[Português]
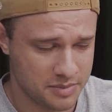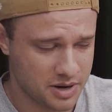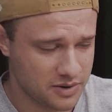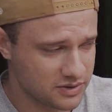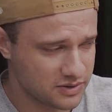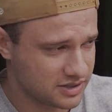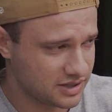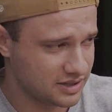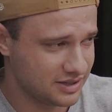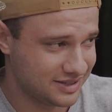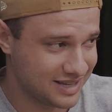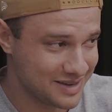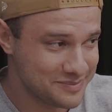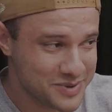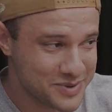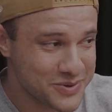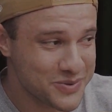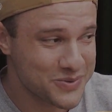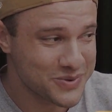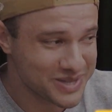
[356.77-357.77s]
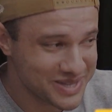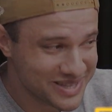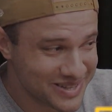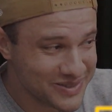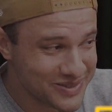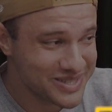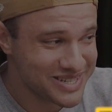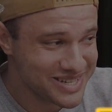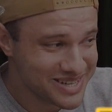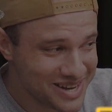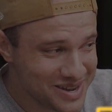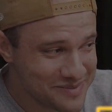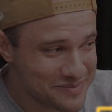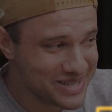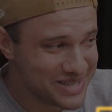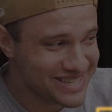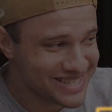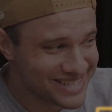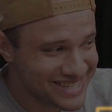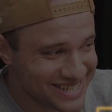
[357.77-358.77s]
pra vocês sempre ter um conteúdinho ali
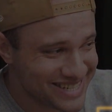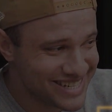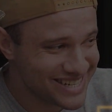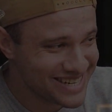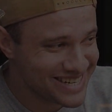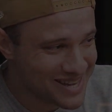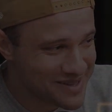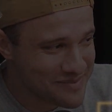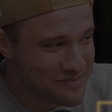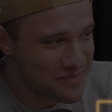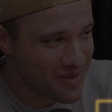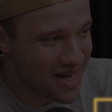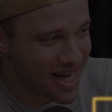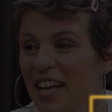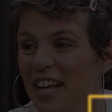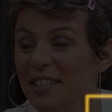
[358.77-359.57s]
pra assistir, né, Exato, né,